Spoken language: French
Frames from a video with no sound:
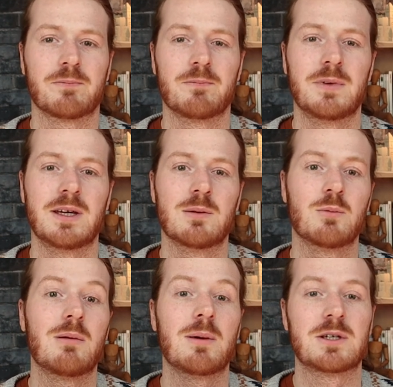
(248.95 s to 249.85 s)
mais
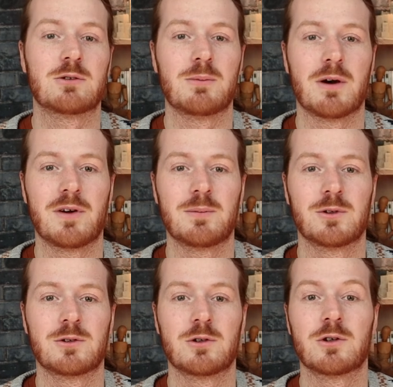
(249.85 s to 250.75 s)
moi-même qui suis pas
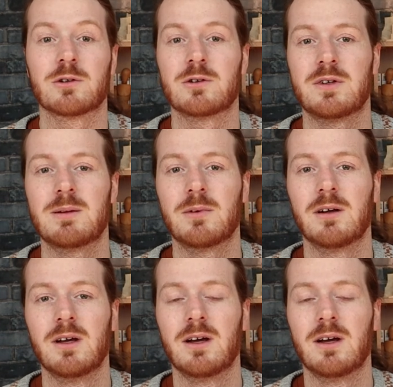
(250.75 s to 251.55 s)
fan de ce genre de film,